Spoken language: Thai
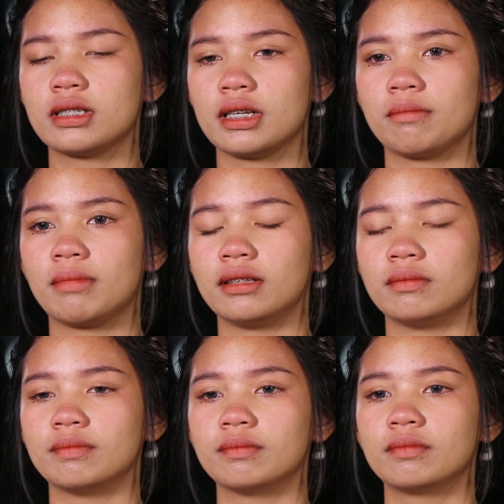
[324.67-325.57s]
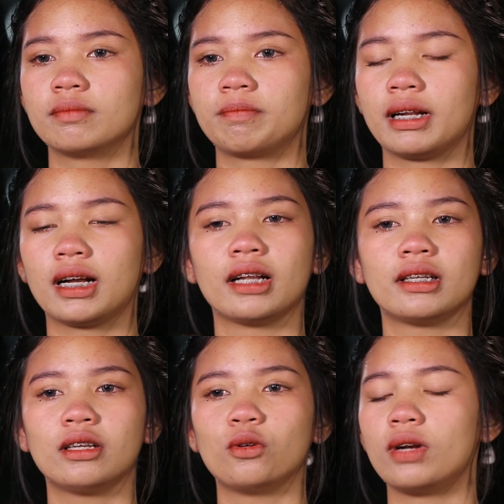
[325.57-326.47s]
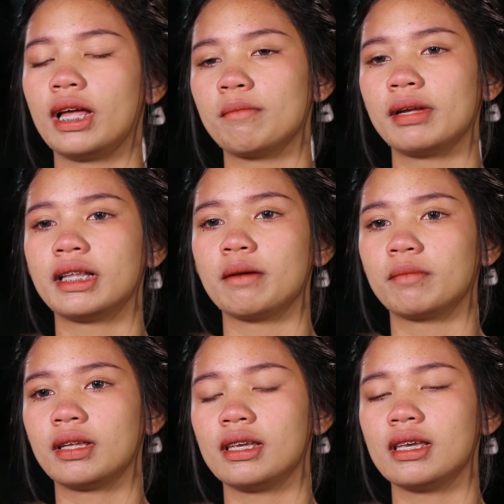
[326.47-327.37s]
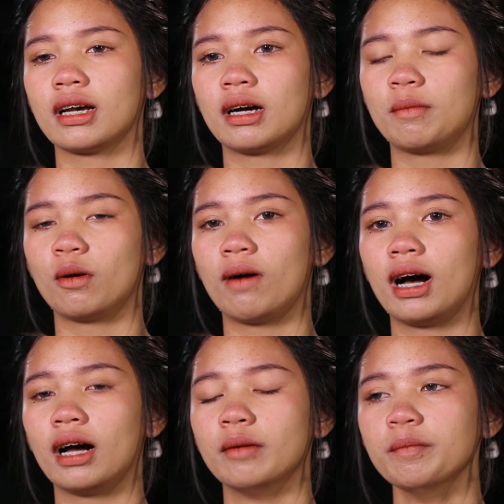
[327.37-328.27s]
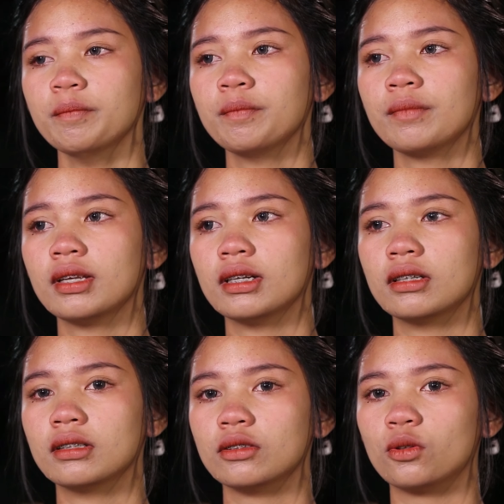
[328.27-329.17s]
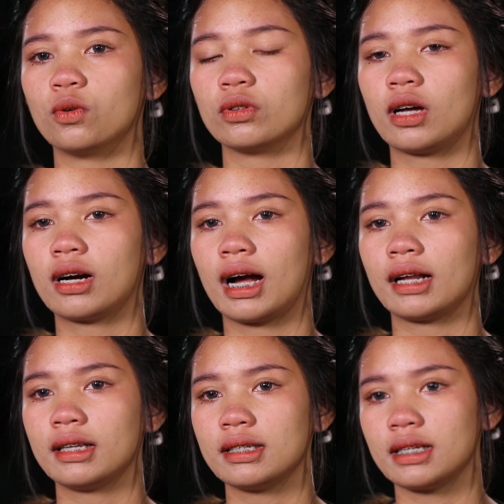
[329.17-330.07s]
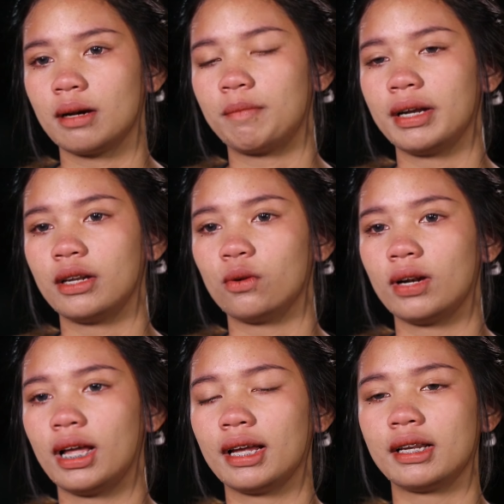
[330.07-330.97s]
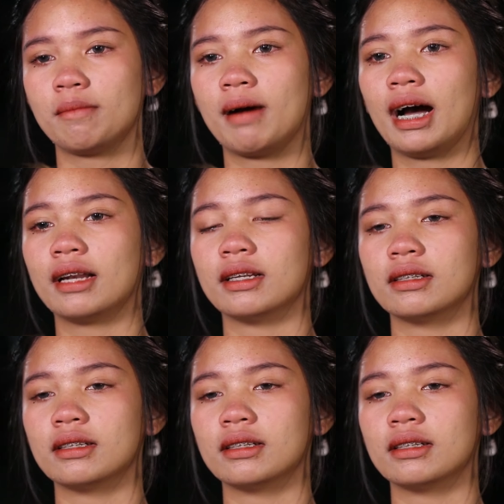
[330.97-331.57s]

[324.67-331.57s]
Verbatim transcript: เฉยๆมันเป็นการที่ดูแลไม่เต็มที่ค่ะเพราะว่าหนูต้องการที่จะไปดูแลที่บ้าน